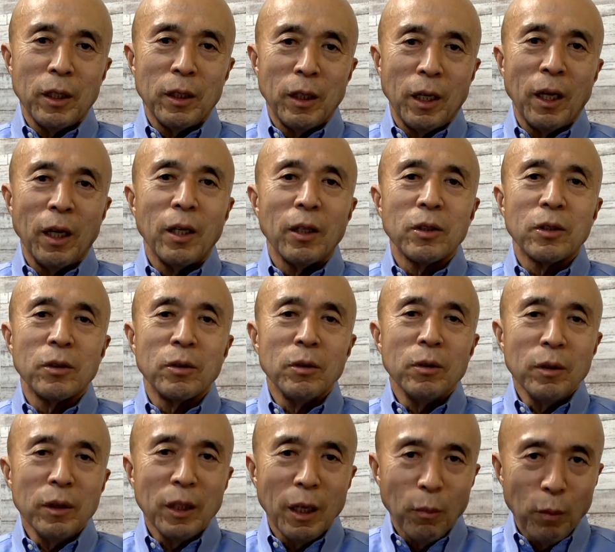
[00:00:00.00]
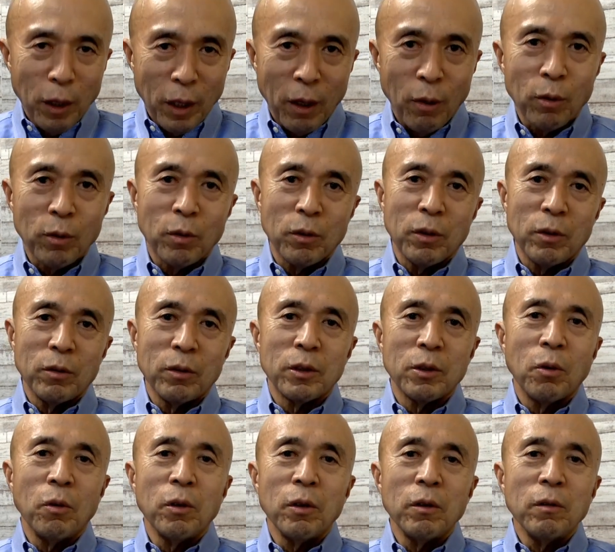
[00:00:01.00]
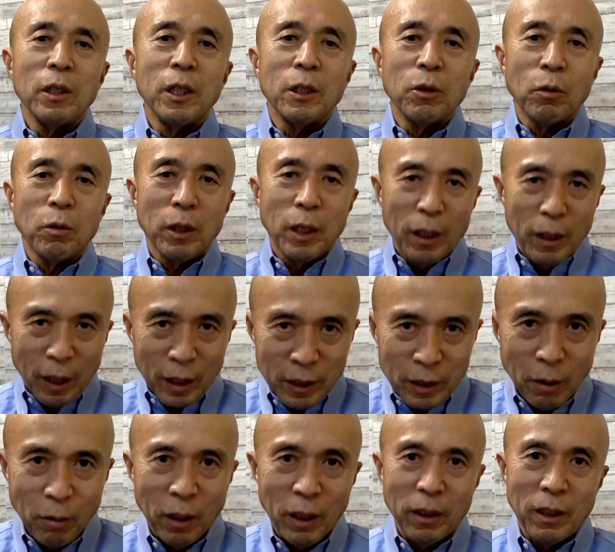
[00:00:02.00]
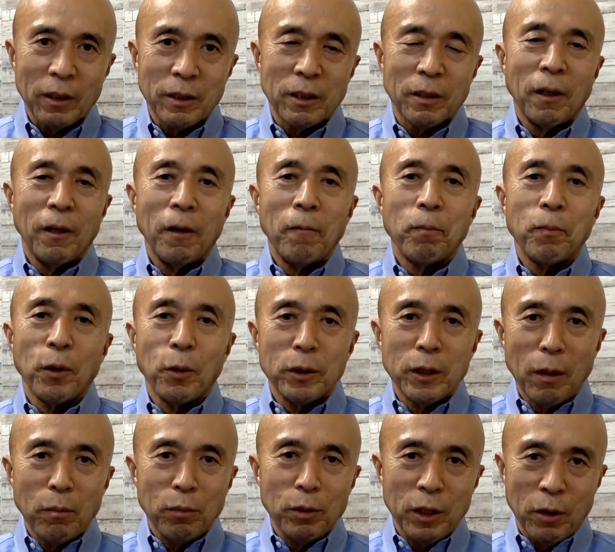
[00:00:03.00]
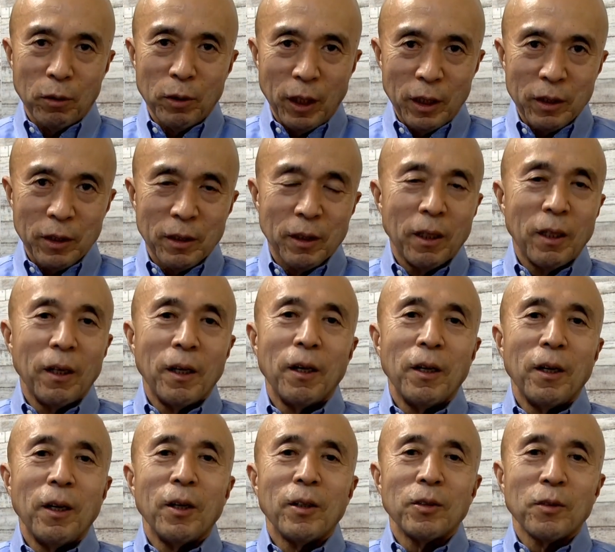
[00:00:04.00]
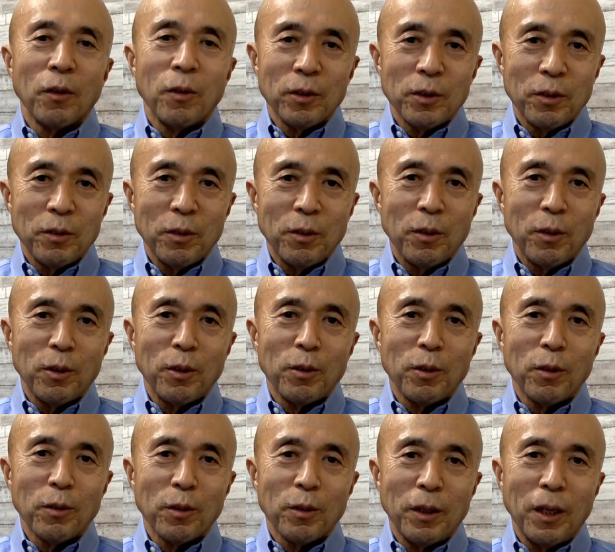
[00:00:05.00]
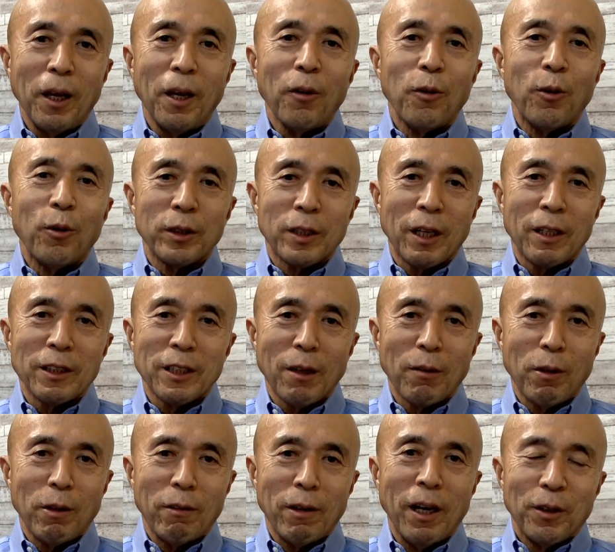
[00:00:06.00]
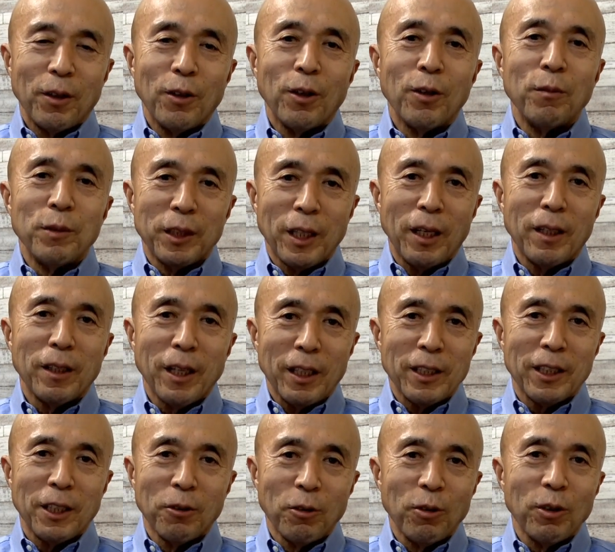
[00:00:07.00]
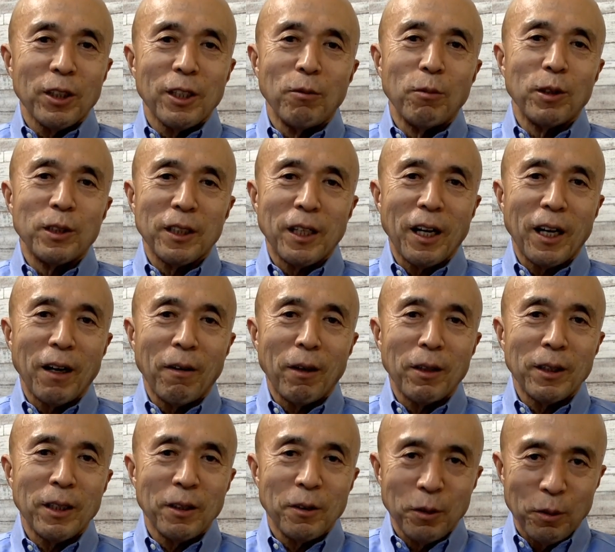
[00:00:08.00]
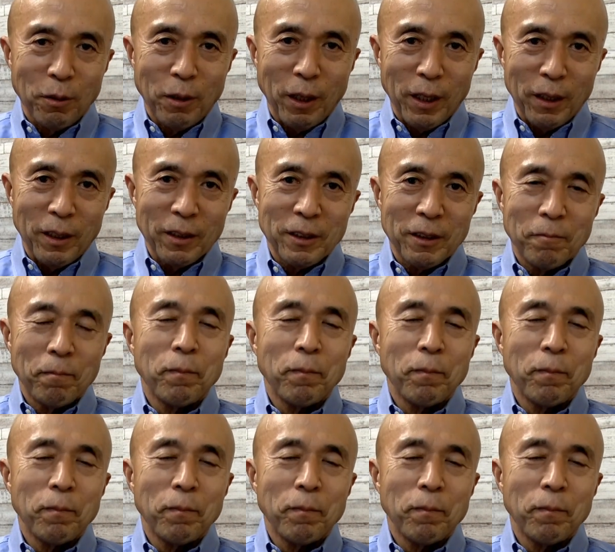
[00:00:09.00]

で涼んでもらおうというそういう意図で出したわけです当然無料ですそうすることによってお客様はお店に対しての気持ちが変わってくるわけです